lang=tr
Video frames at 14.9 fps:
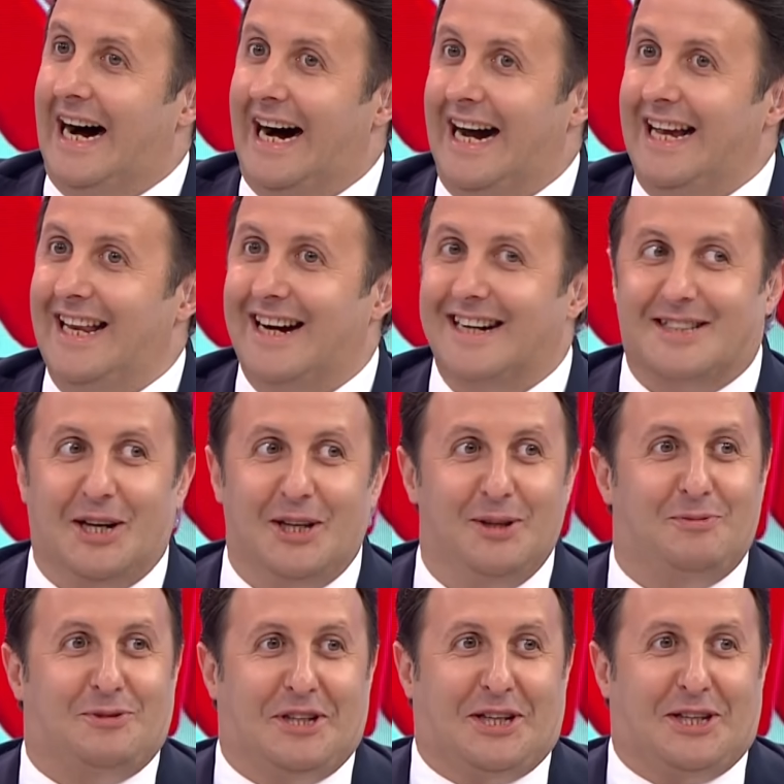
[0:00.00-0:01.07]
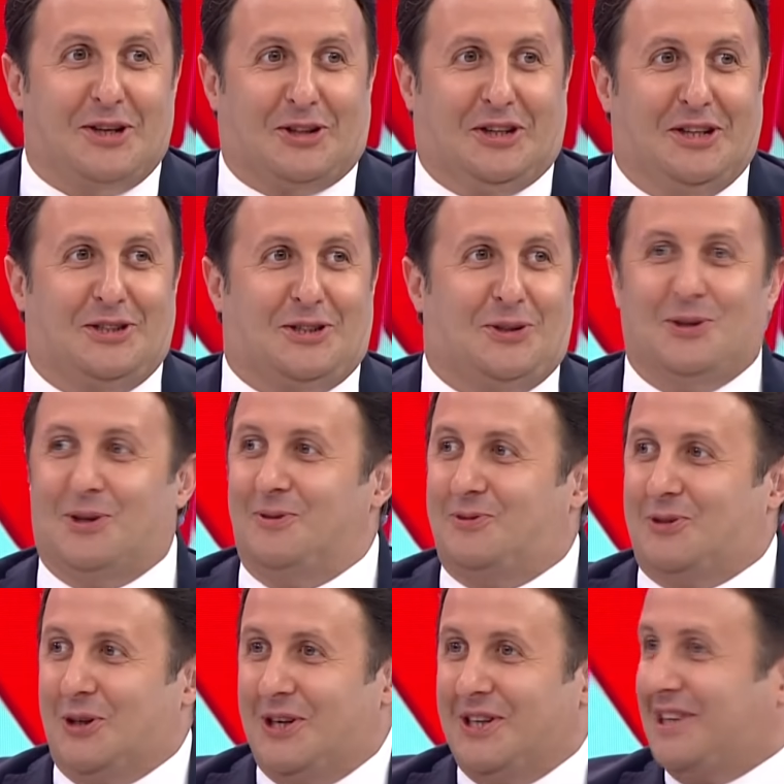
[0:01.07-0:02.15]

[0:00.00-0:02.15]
Hala kanım çekik, tırsıyorum şu